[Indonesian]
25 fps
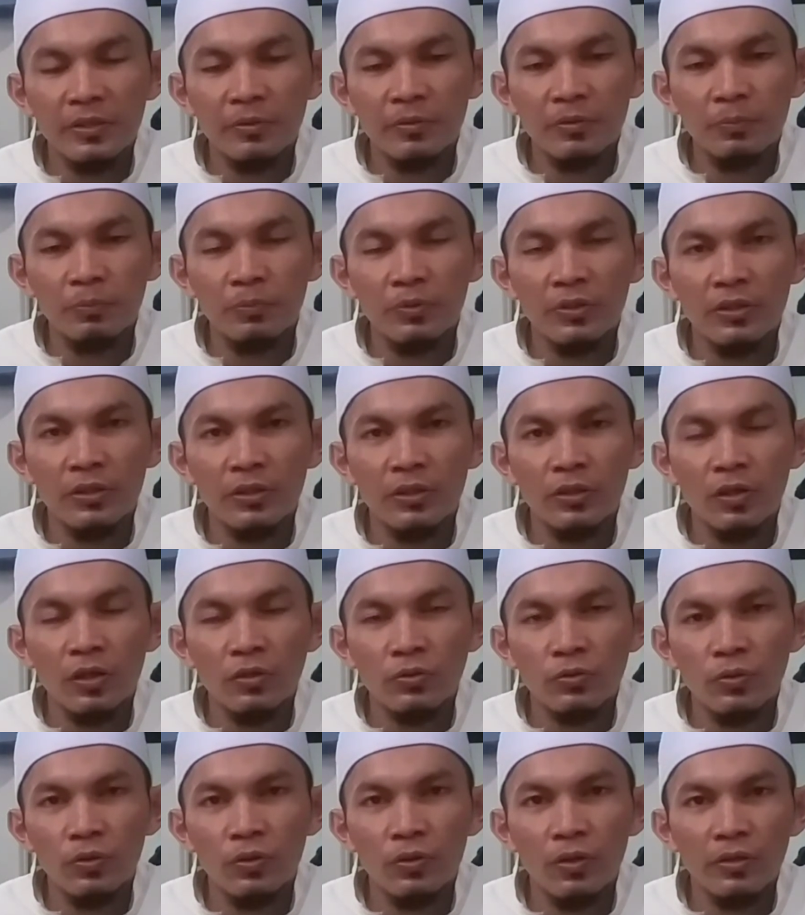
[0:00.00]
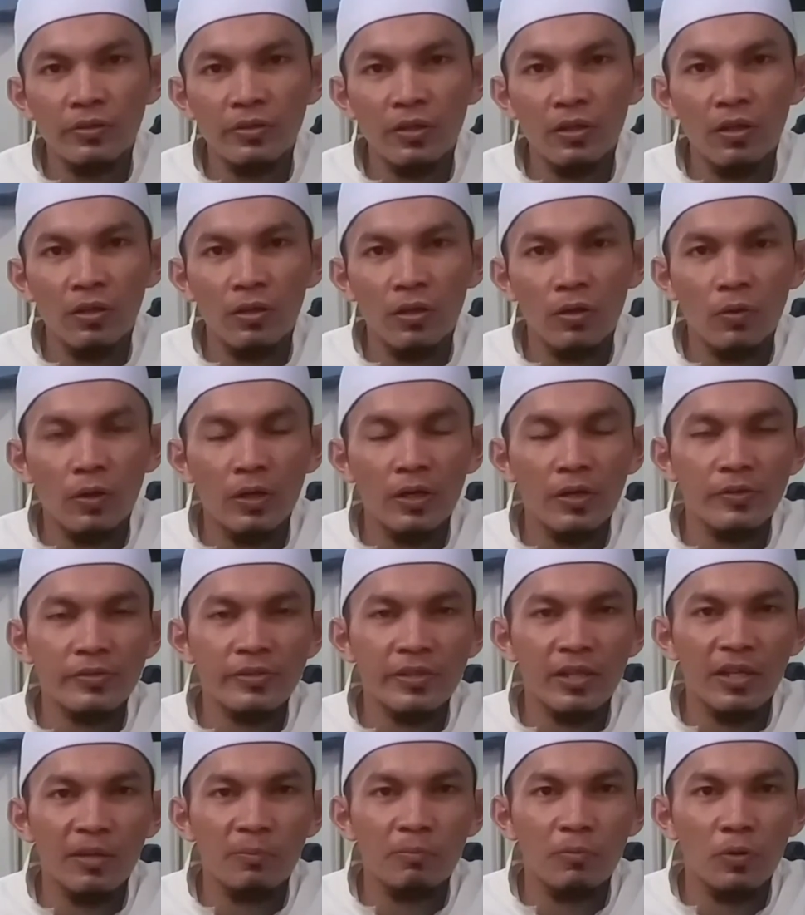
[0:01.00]
eh, Rasulullah Shallallahu Alaihi
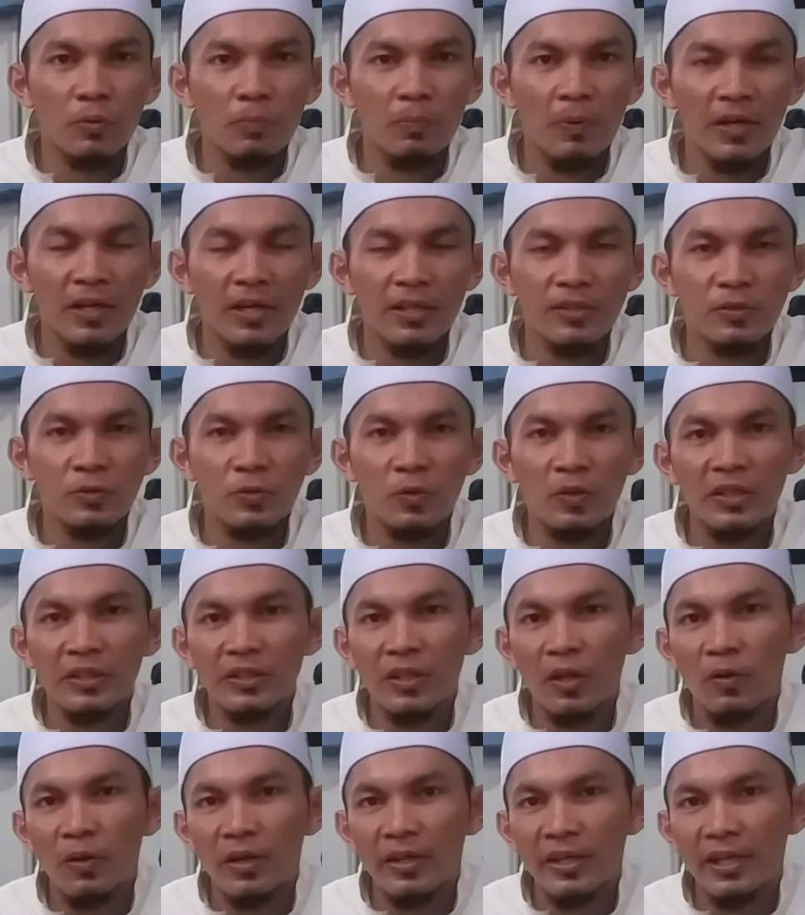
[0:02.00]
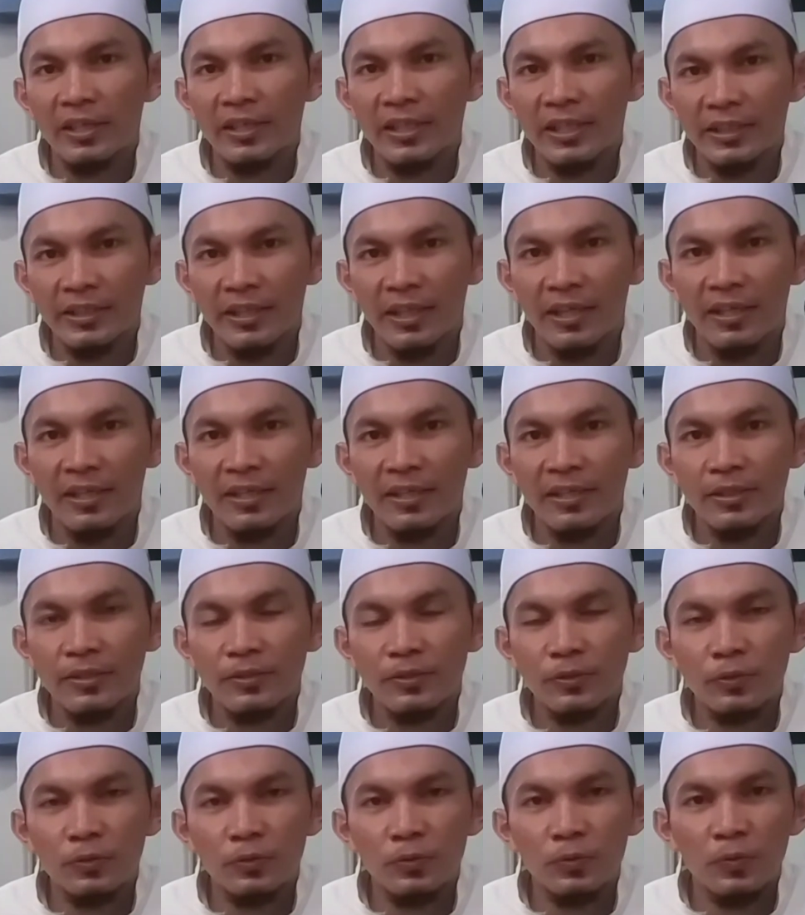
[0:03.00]
Wasallam merupakan suri tauladan kita,
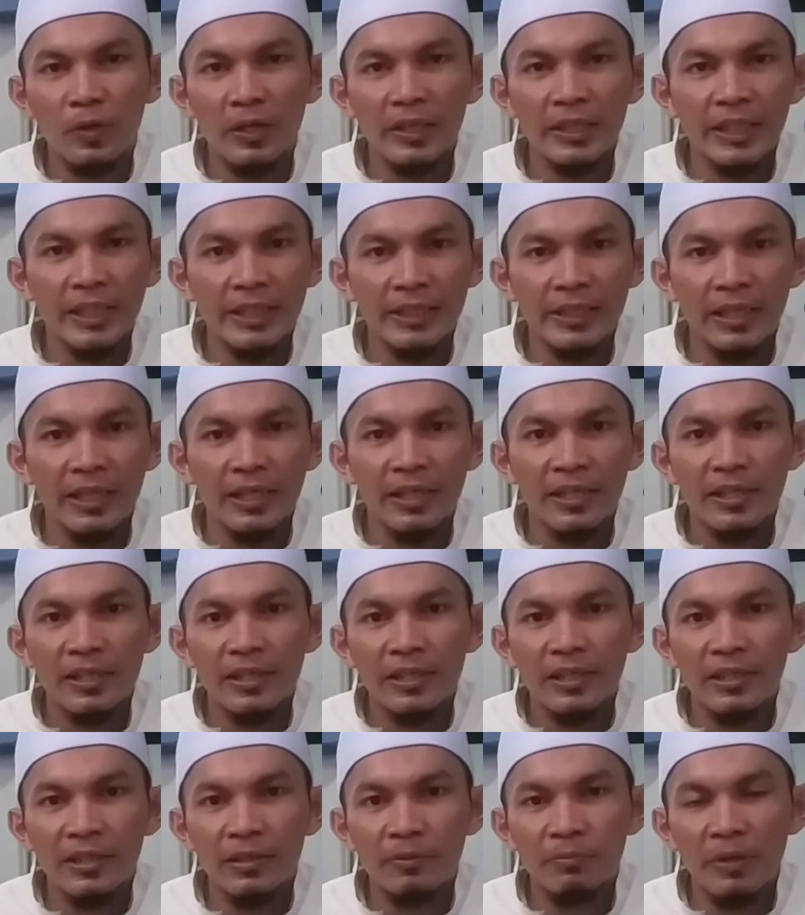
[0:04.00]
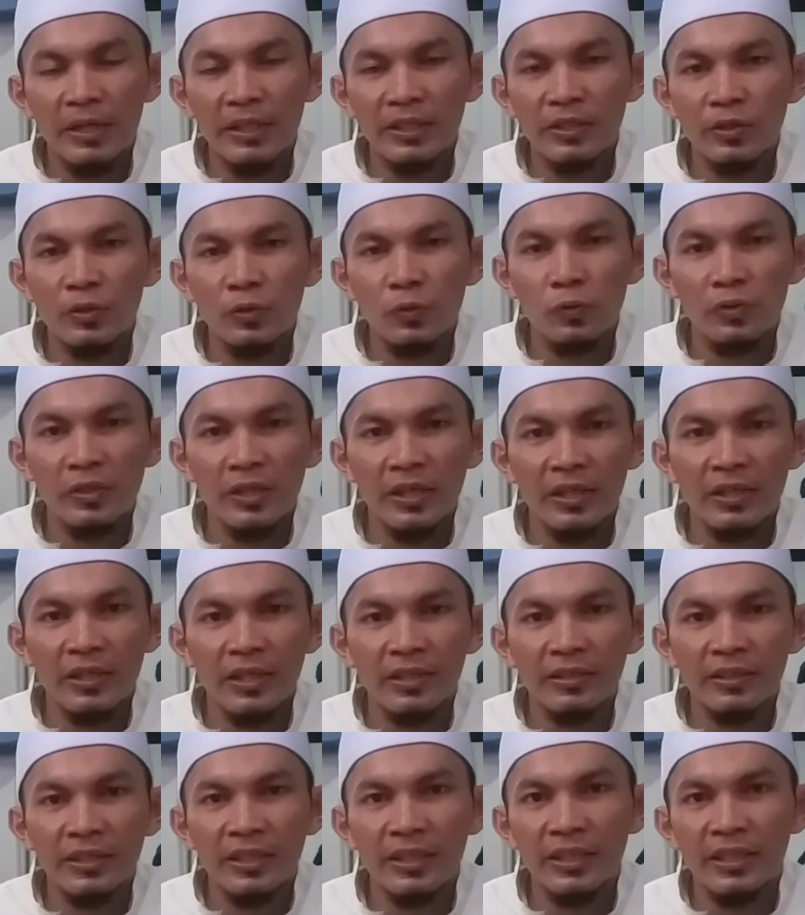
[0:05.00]
junjungan kita, uh, baik di dunia
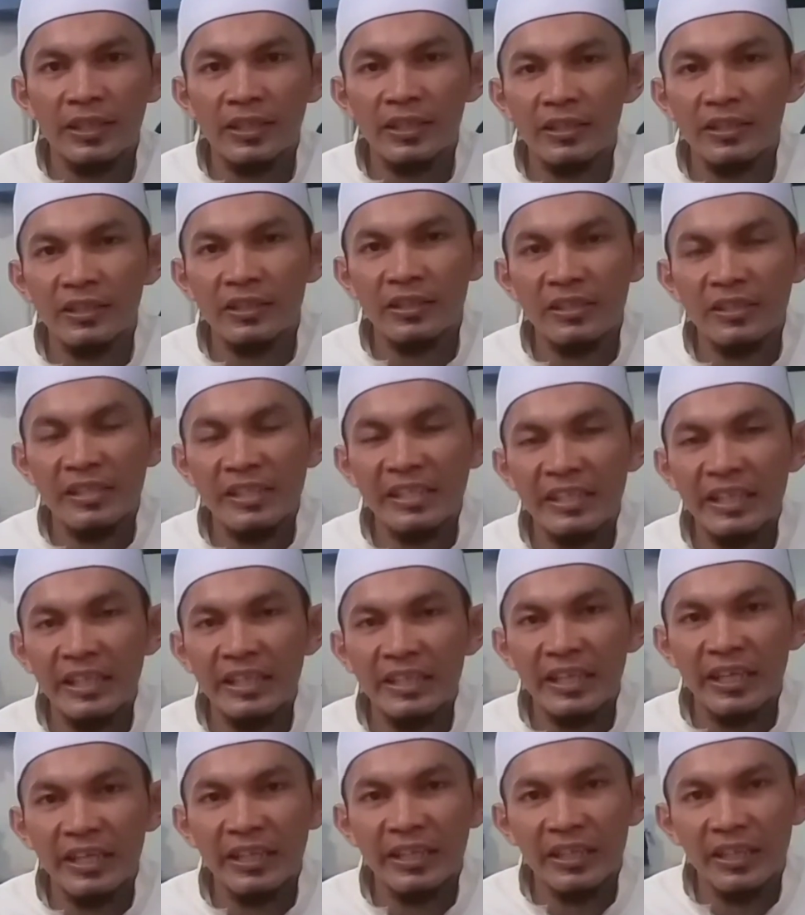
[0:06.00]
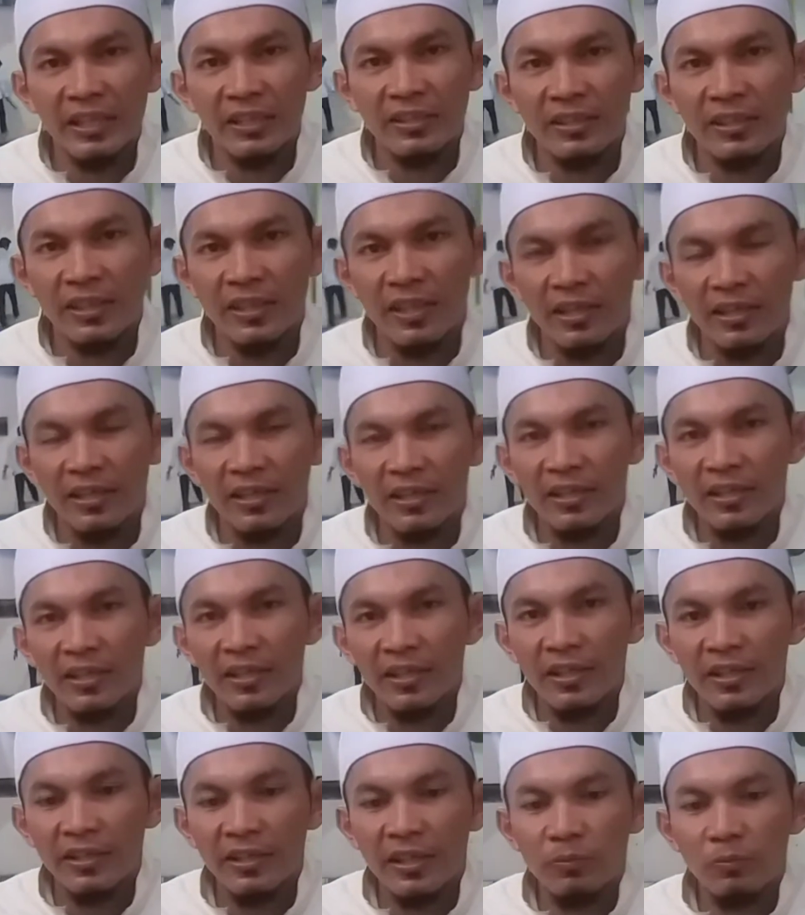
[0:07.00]
nanti uh, hingga di akhirat kelak.
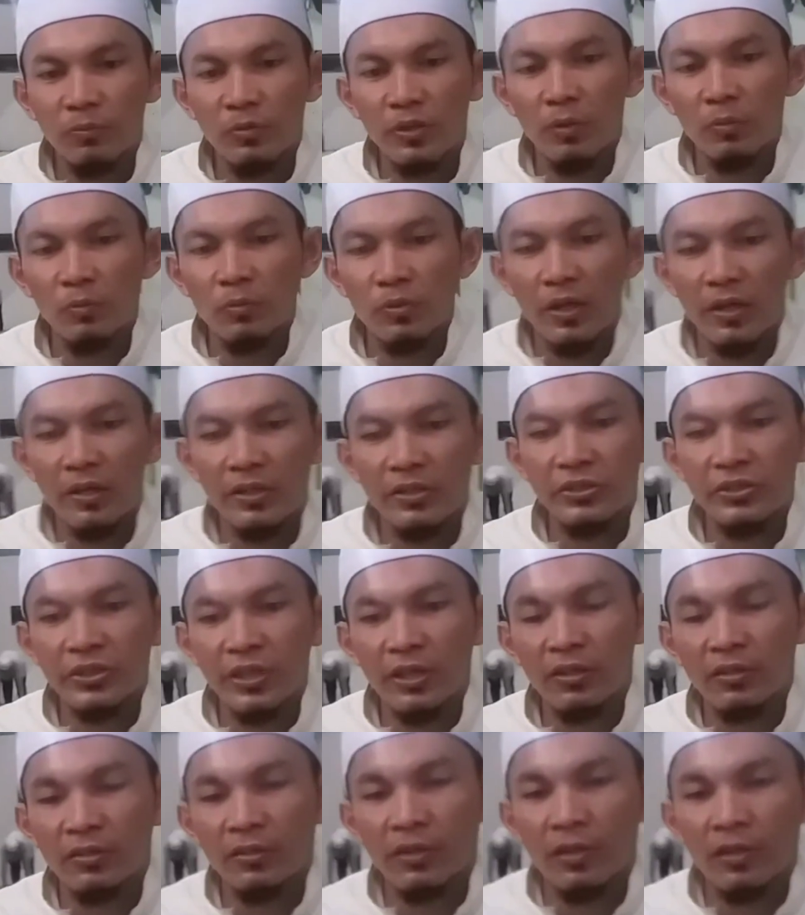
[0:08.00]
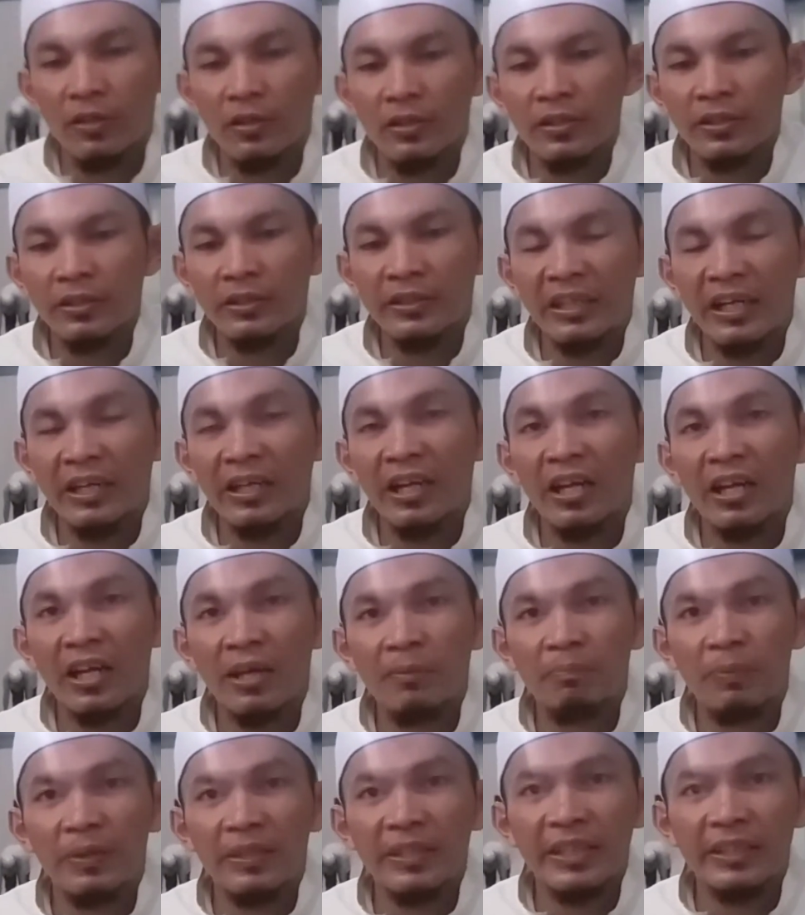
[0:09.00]
Dan mudah-mudahan insya Allah dengan
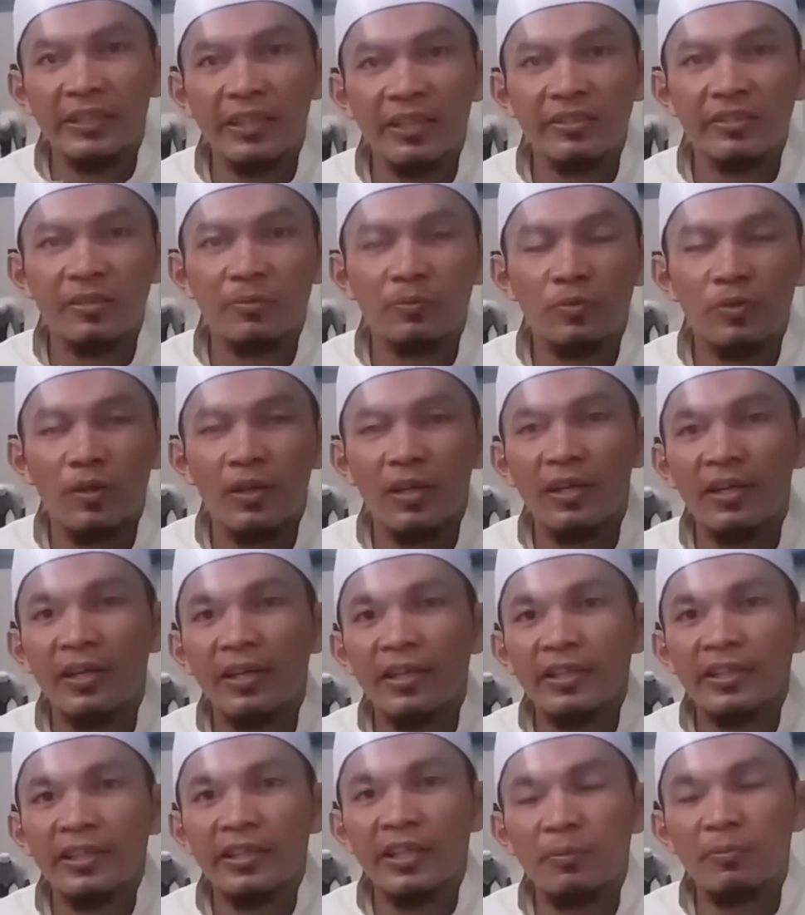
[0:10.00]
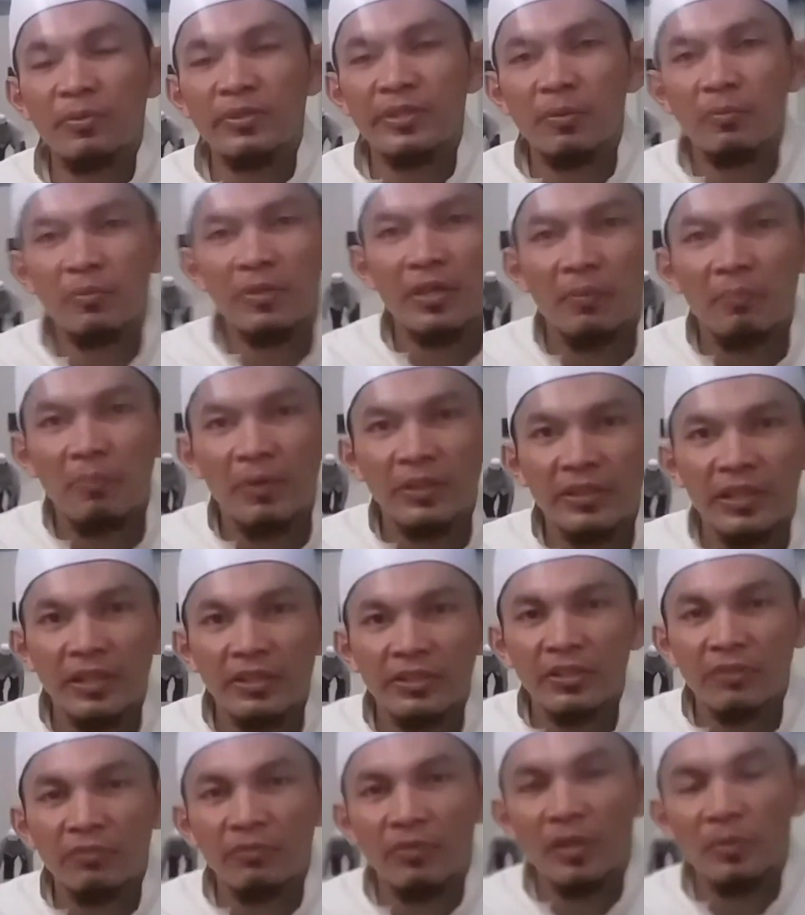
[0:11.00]
harapan kita semua kita bisa mendapatkan
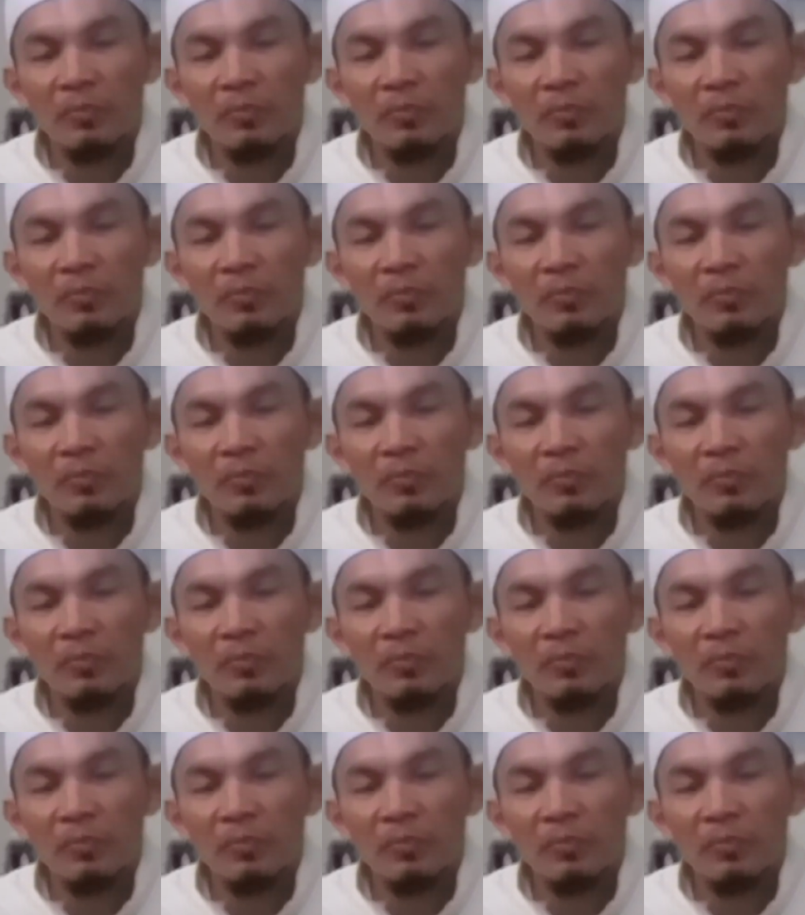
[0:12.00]
syafaat